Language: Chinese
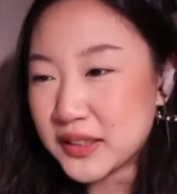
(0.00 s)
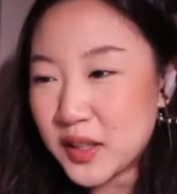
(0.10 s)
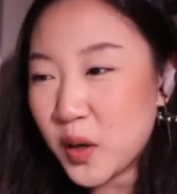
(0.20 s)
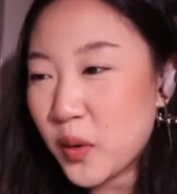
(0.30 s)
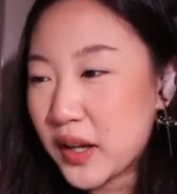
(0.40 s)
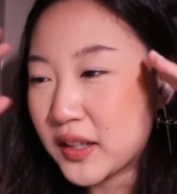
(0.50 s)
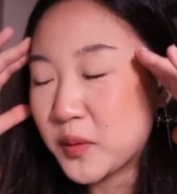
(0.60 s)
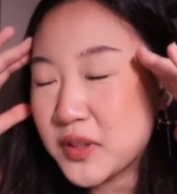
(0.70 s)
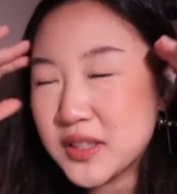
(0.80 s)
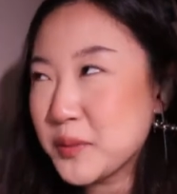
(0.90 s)
想当坏
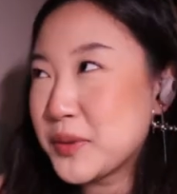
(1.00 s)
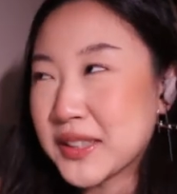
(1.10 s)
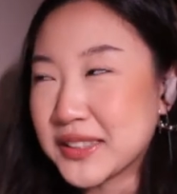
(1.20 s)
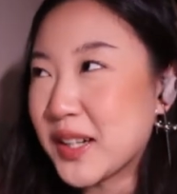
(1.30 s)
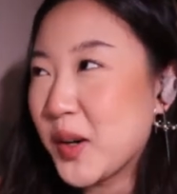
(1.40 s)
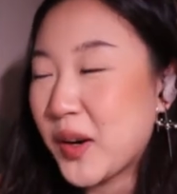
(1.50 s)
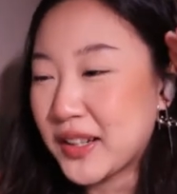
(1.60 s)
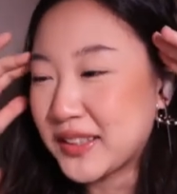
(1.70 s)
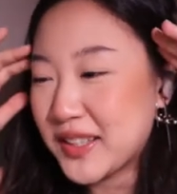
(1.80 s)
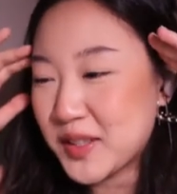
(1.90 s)
人，我真的不想当坏
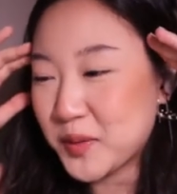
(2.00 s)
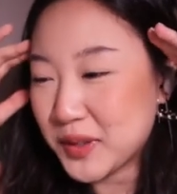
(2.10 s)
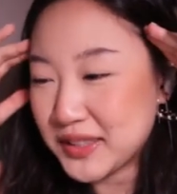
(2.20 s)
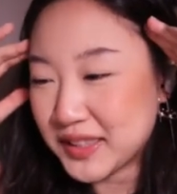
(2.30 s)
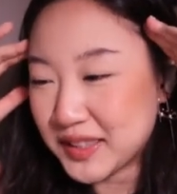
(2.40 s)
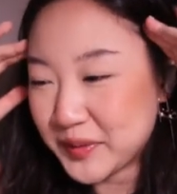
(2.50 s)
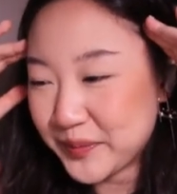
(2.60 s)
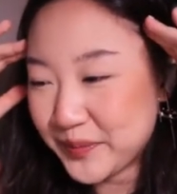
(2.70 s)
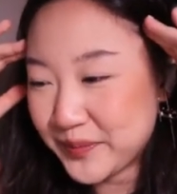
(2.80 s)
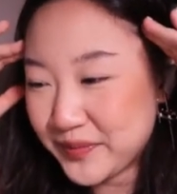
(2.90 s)
人，但是我想。
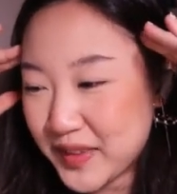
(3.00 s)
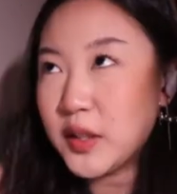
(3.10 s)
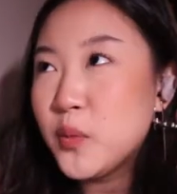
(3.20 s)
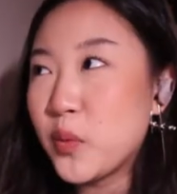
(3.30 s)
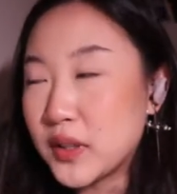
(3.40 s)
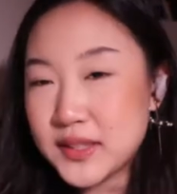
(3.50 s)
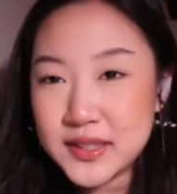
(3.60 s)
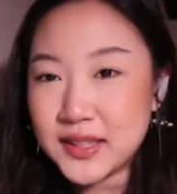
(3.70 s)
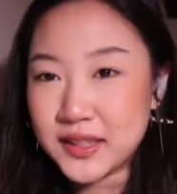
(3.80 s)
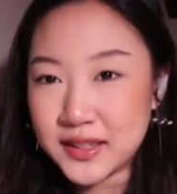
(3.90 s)
以我
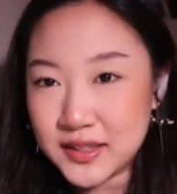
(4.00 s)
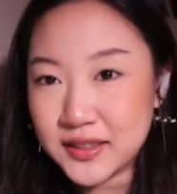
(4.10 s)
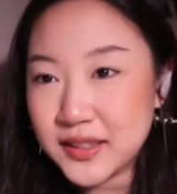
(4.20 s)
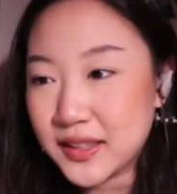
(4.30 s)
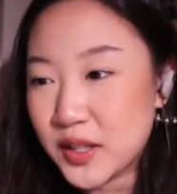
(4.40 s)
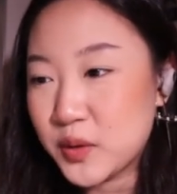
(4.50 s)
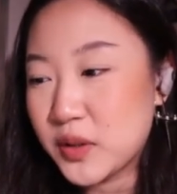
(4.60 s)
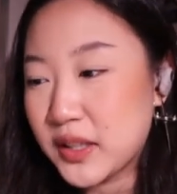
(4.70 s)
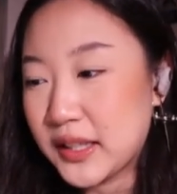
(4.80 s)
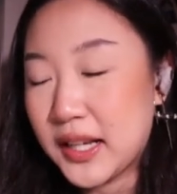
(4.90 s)
自己的经验来
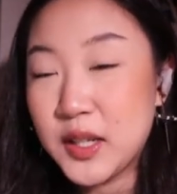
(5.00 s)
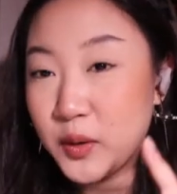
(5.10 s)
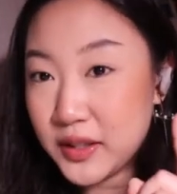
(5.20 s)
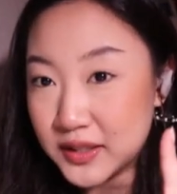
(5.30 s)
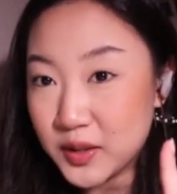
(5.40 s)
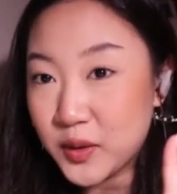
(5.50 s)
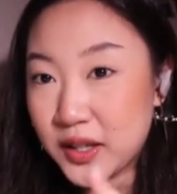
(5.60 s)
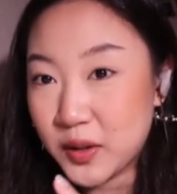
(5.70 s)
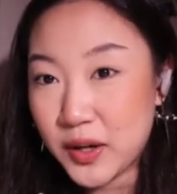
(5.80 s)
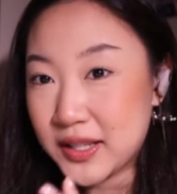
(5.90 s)
说，给他留一千
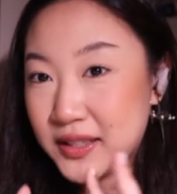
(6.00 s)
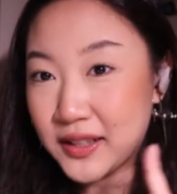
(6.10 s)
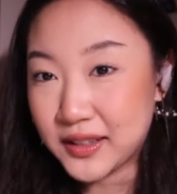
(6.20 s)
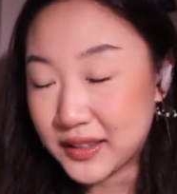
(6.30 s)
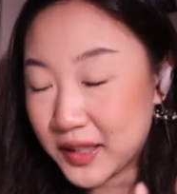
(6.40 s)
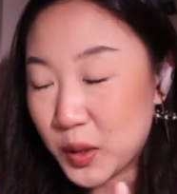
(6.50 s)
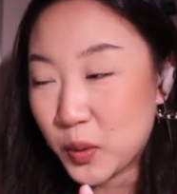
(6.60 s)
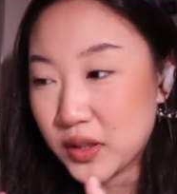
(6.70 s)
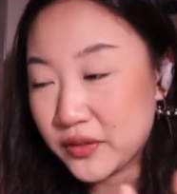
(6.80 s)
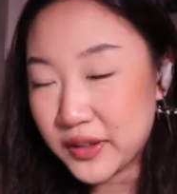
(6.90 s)
块的话，这两个人可以
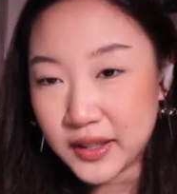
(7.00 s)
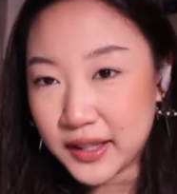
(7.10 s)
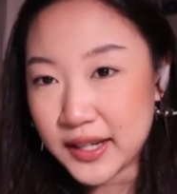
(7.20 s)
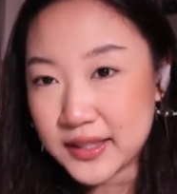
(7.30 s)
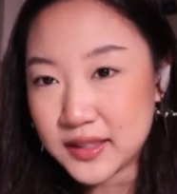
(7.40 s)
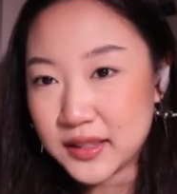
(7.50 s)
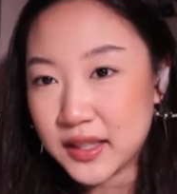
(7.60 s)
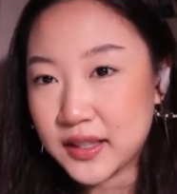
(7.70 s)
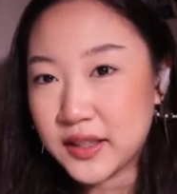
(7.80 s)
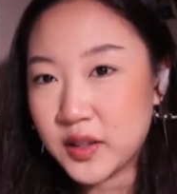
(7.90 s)
活得非常开心。
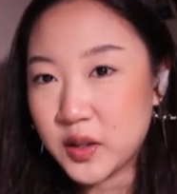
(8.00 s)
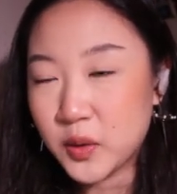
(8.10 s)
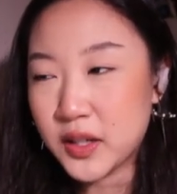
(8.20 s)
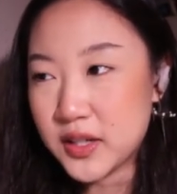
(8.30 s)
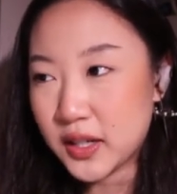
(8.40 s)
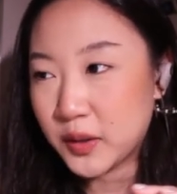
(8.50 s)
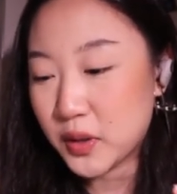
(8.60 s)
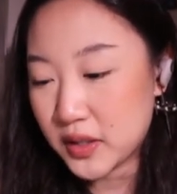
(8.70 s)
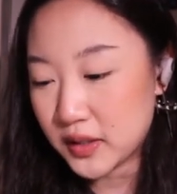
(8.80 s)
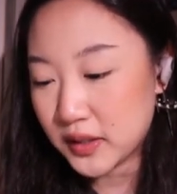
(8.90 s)
他可以有很长一
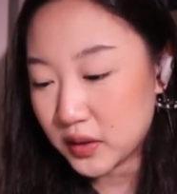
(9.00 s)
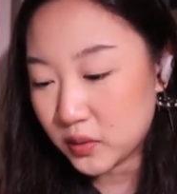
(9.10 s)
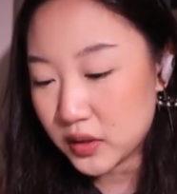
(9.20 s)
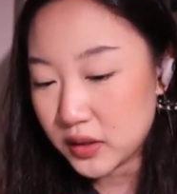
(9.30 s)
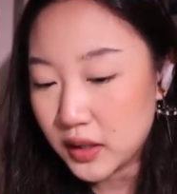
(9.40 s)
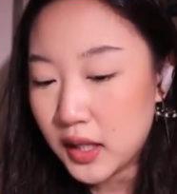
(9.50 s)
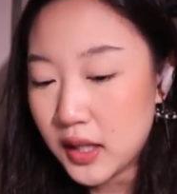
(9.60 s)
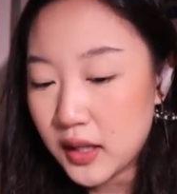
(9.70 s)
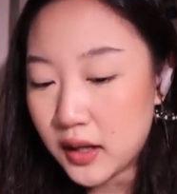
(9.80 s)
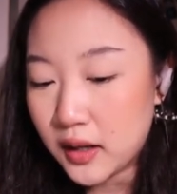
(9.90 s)
段时间都是，
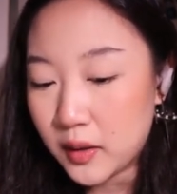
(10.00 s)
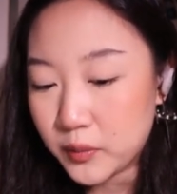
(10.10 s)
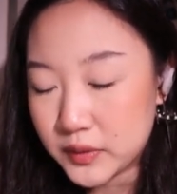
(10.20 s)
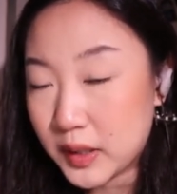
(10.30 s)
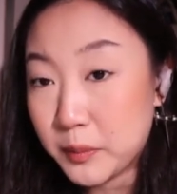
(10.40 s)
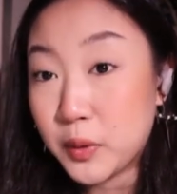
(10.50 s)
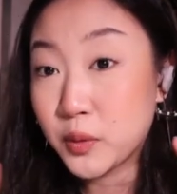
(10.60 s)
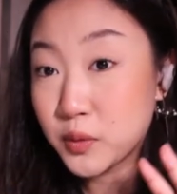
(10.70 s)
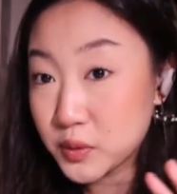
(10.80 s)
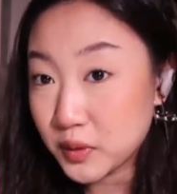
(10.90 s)
嗯，在没有
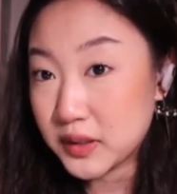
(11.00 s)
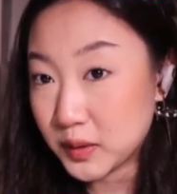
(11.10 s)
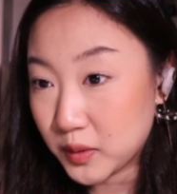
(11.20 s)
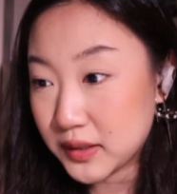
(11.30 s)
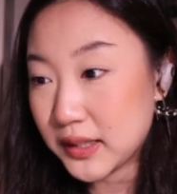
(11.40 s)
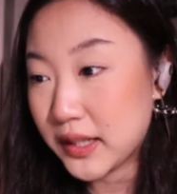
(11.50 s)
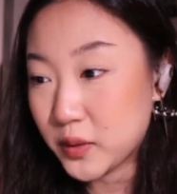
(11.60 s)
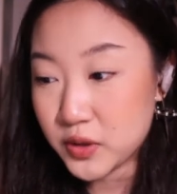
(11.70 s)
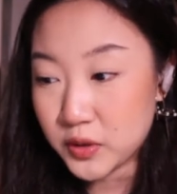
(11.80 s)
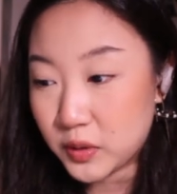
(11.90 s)
工作情况下
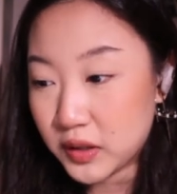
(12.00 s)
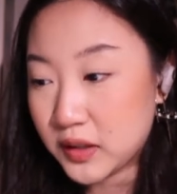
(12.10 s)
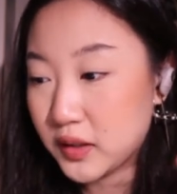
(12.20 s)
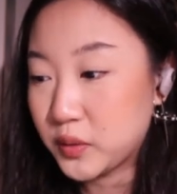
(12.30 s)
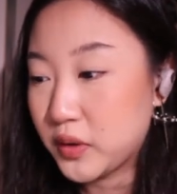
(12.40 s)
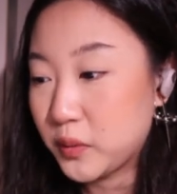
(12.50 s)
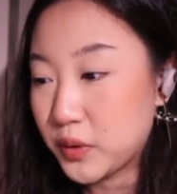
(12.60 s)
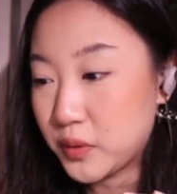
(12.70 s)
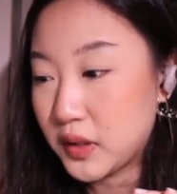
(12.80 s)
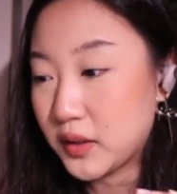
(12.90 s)
有吃有喝。所以
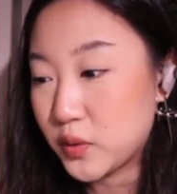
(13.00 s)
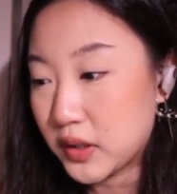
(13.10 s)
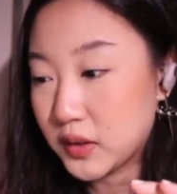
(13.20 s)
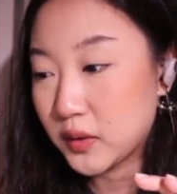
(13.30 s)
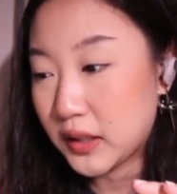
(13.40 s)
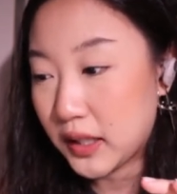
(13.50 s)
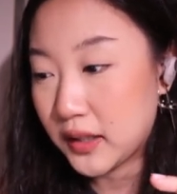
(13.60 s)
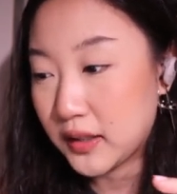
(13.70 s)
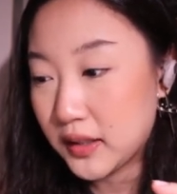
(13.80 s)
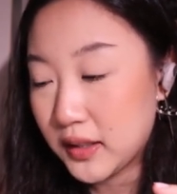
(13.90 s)
我决定转走
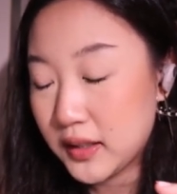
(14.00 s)
他